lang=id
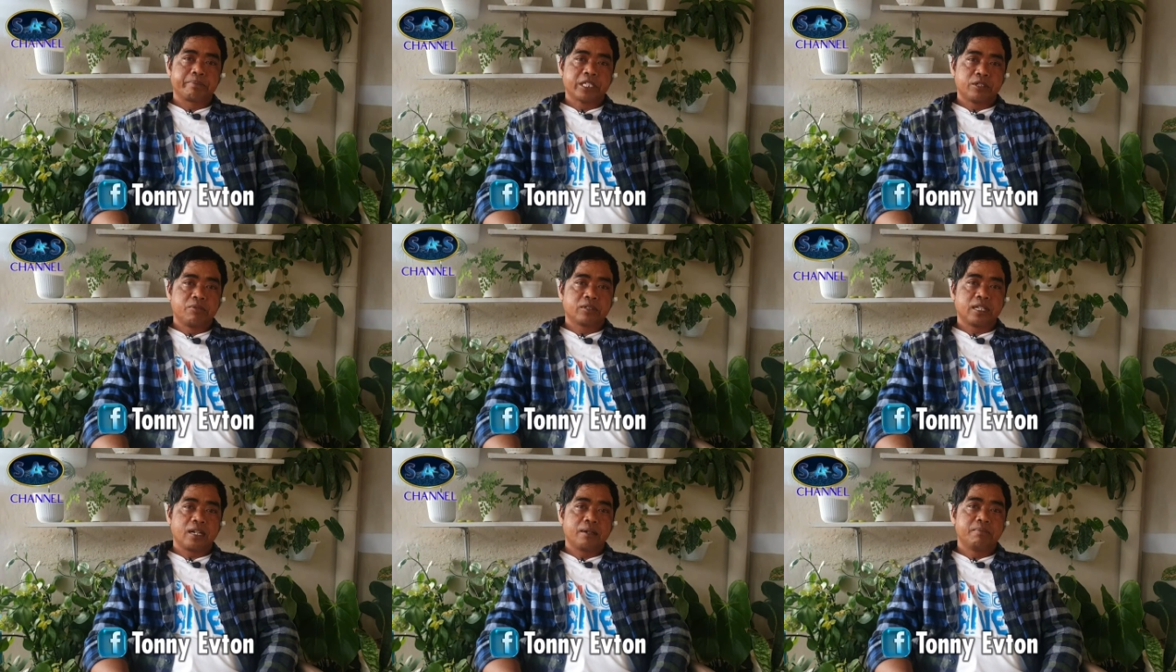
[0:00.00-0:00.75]
Facebook
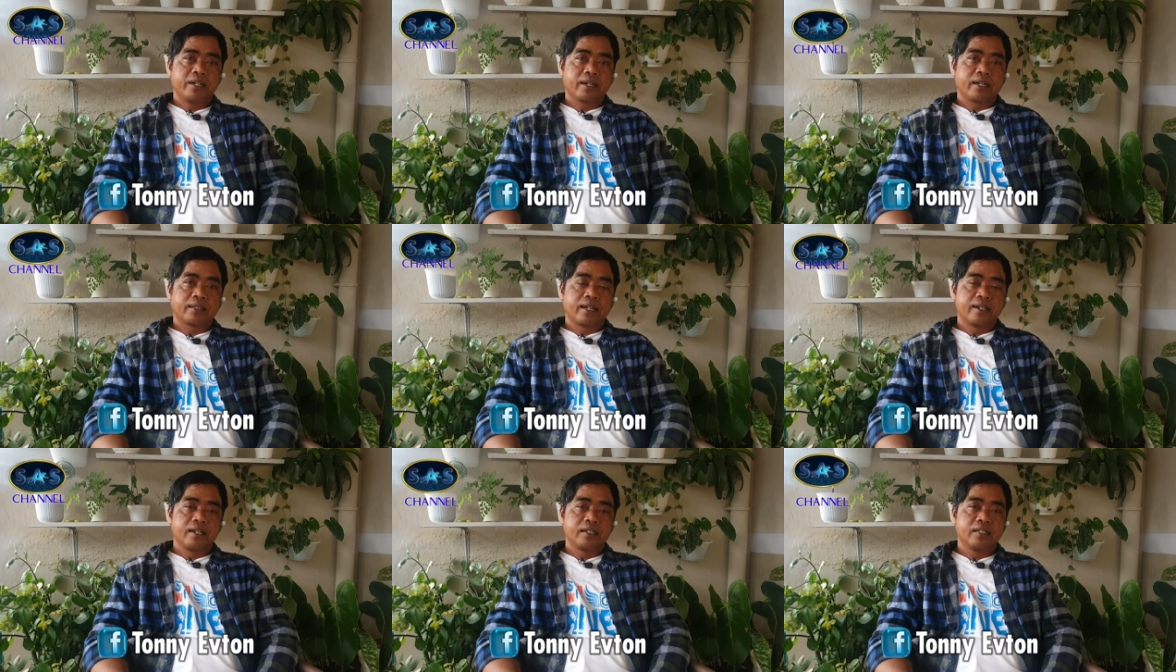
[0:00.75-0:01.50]
telah
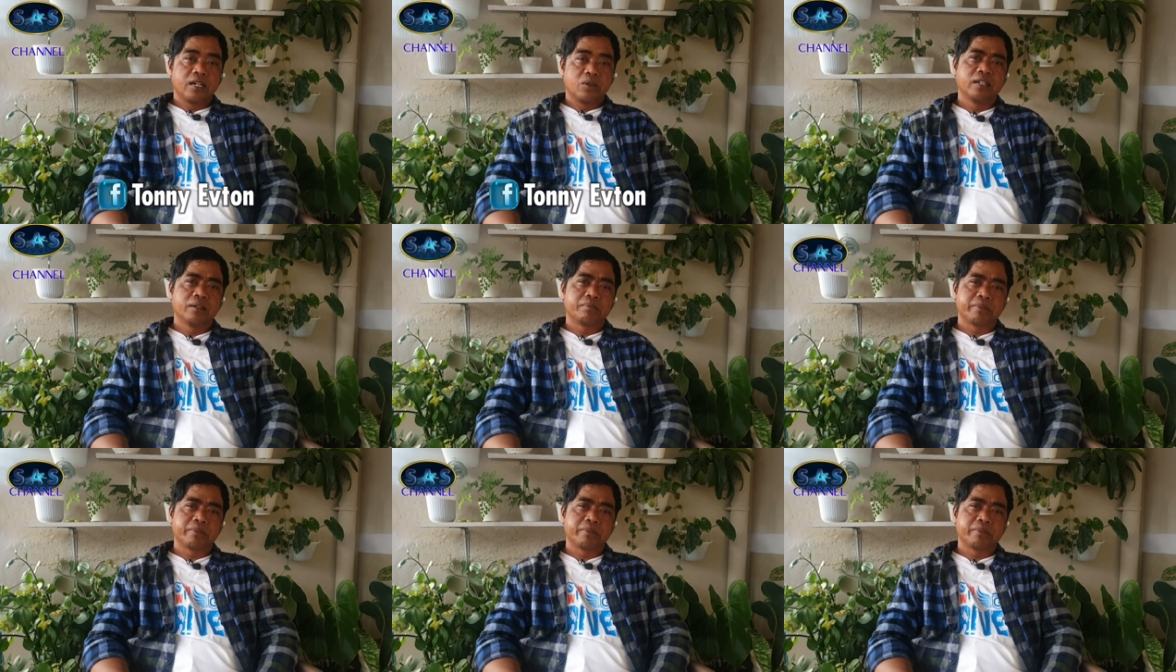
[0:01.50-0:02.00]
mendekatkan yang jauh.